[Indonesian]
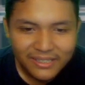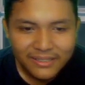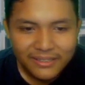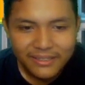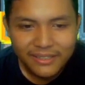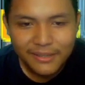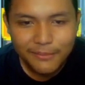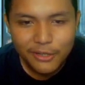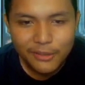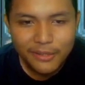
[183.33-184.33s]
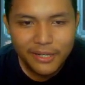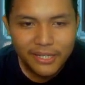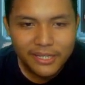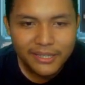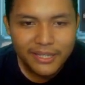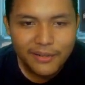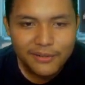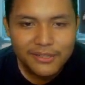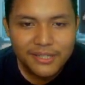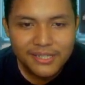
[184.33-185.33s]
Jadi ya mau gimana lagi kita
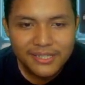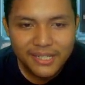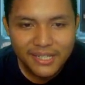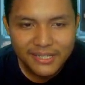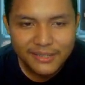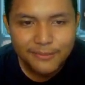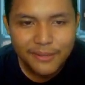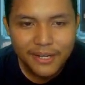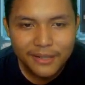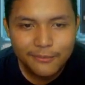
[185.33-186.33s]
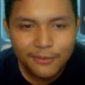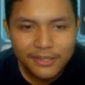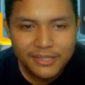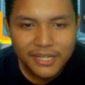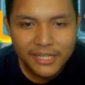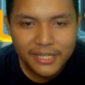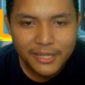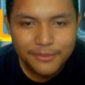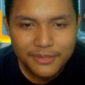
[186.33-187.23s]
harus kerja guys, semangat buat cari gaps.